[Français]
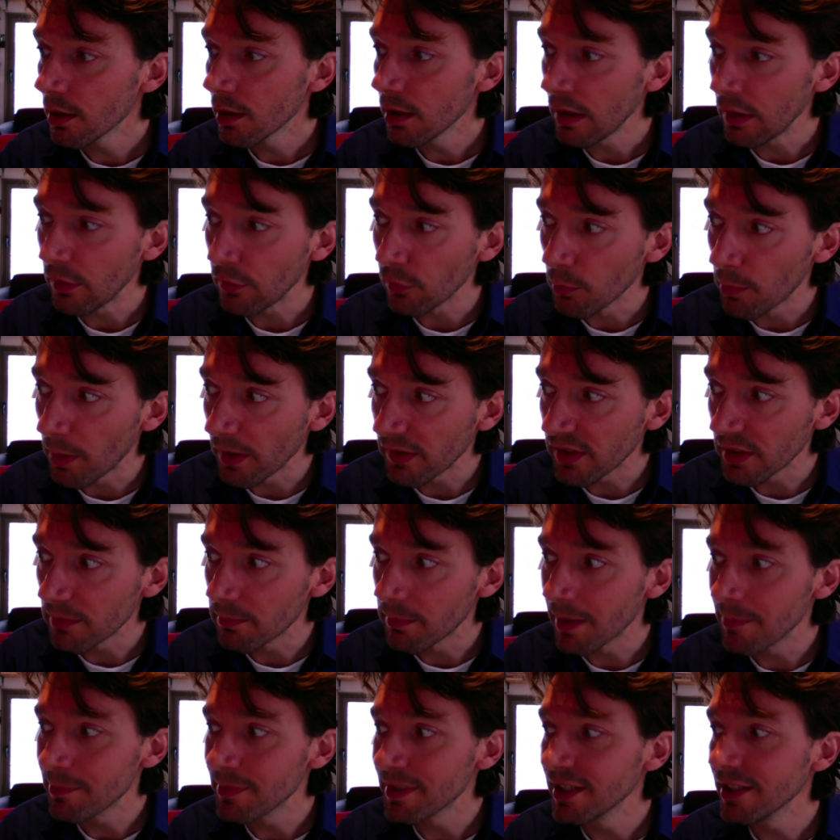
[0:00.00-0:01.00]
Ils se passaient de
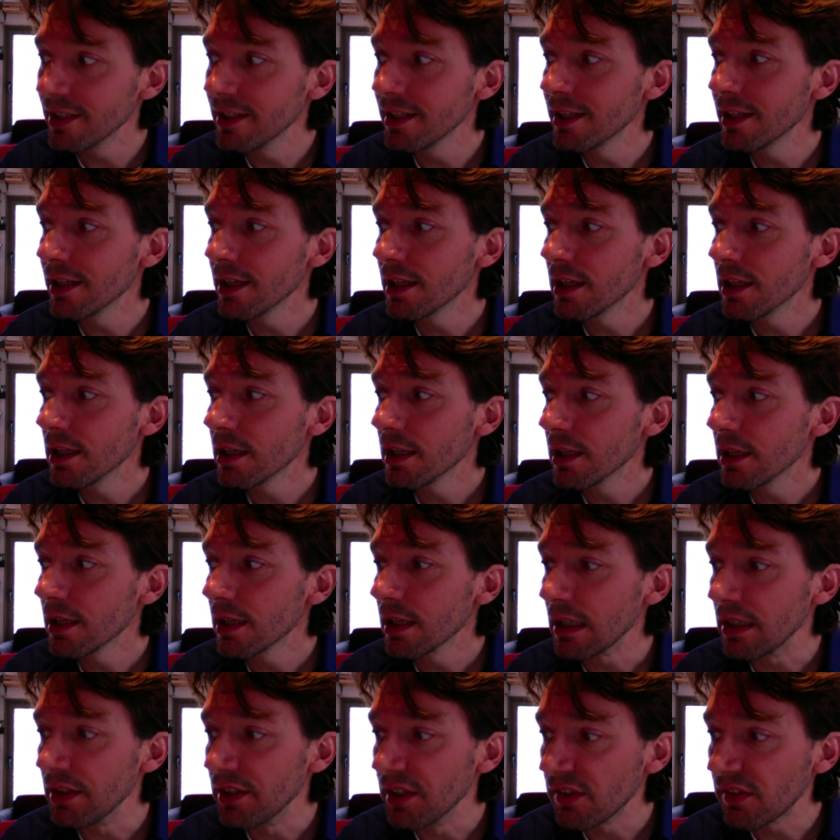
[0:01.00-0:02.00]
papier,
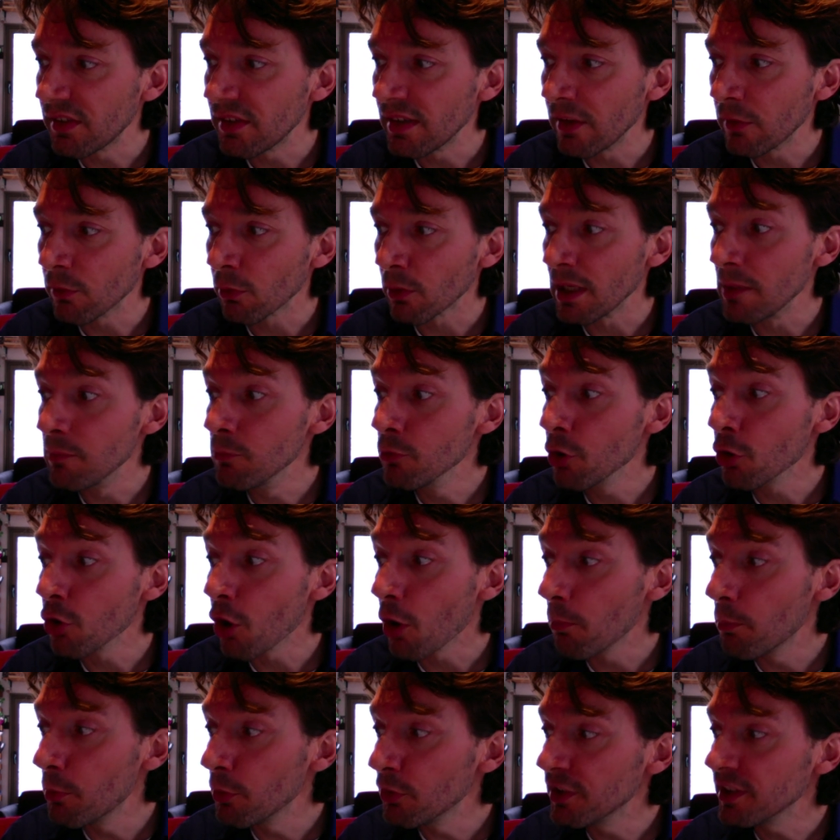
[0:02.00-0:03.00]
ils dessinaient sur les murs
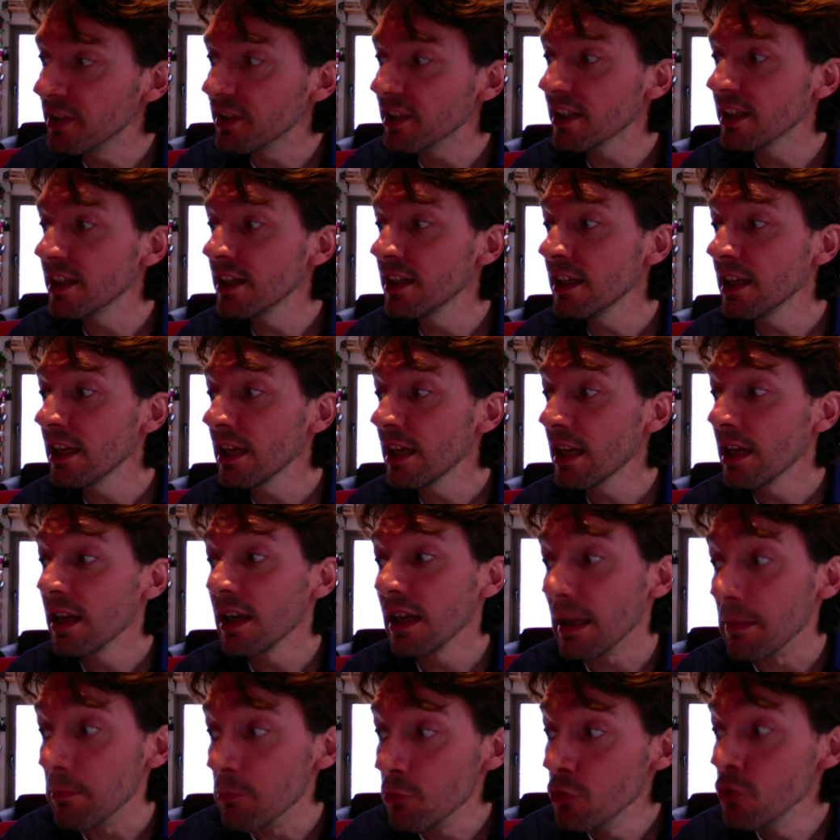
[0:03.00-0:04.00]
leurs petits traits,
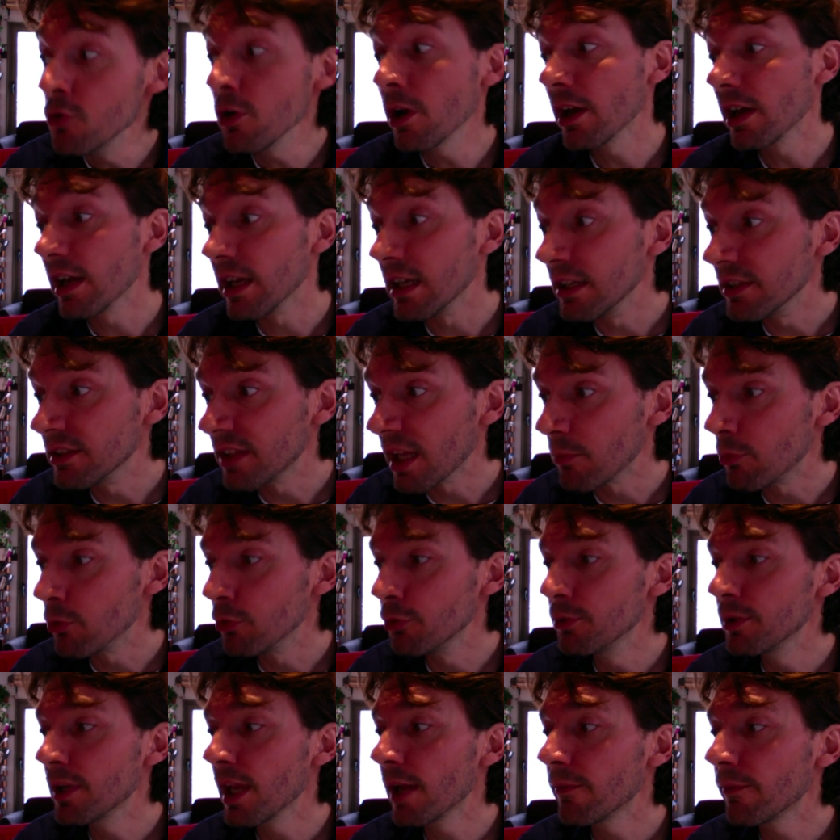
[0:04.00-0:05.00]
les murs et les tables
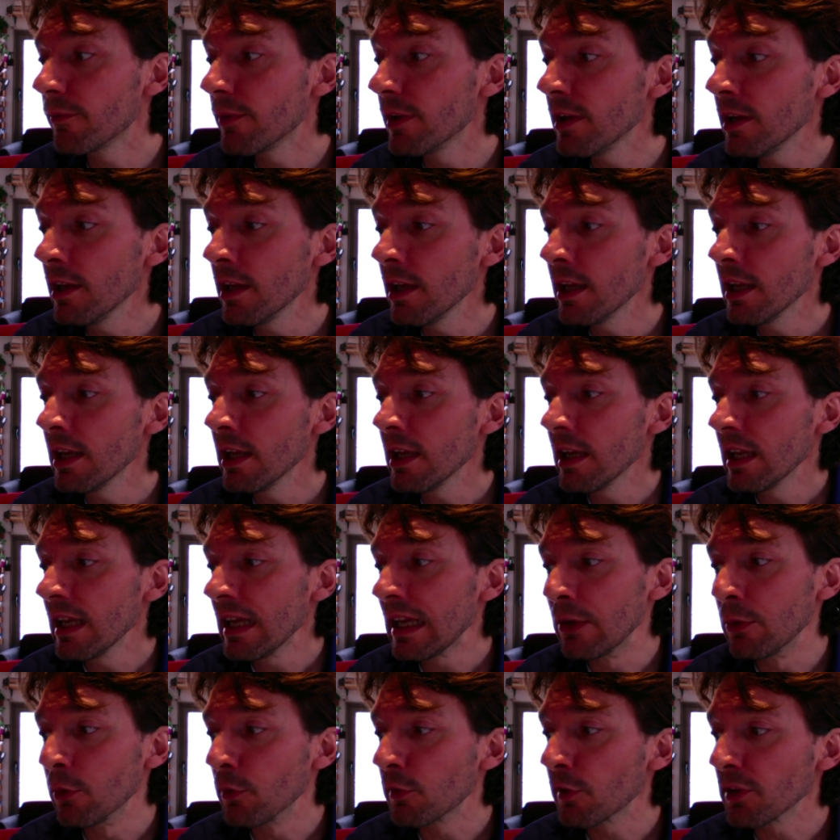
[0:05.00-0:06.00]
du café,
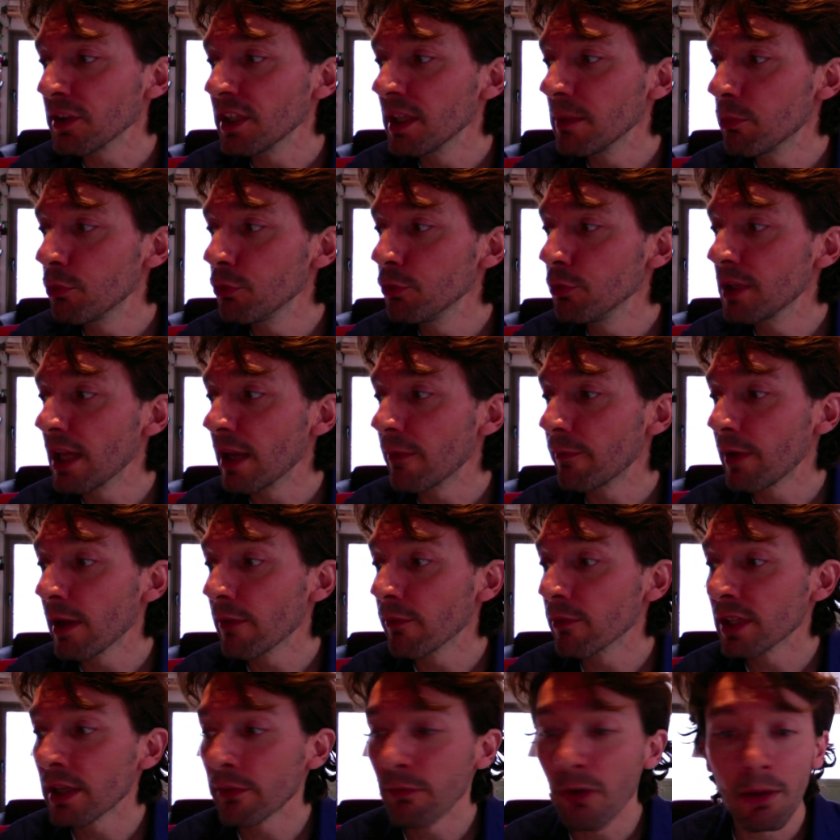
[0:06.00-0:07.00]
ils ne sortaient plus du café
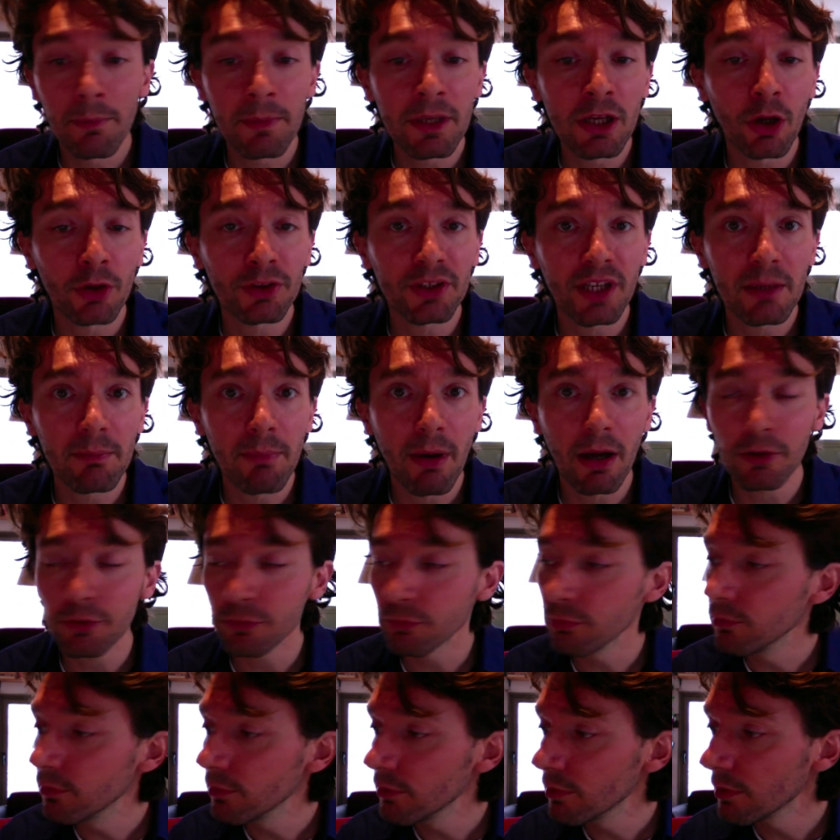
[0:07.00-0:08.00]
avant d'avoir mis leurs traits
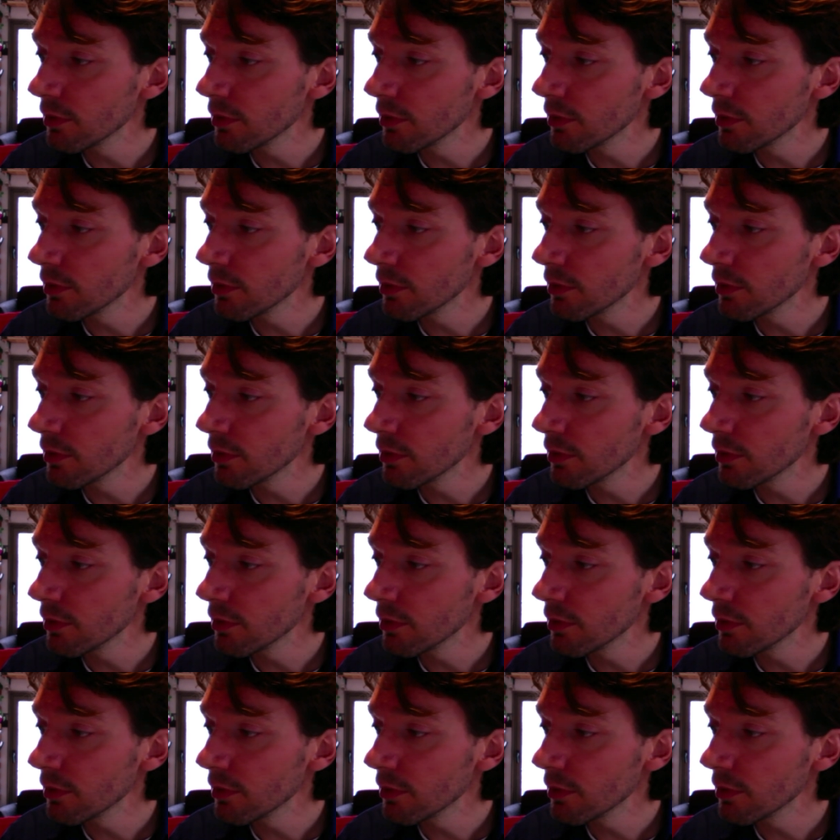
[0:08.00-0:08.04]
partout.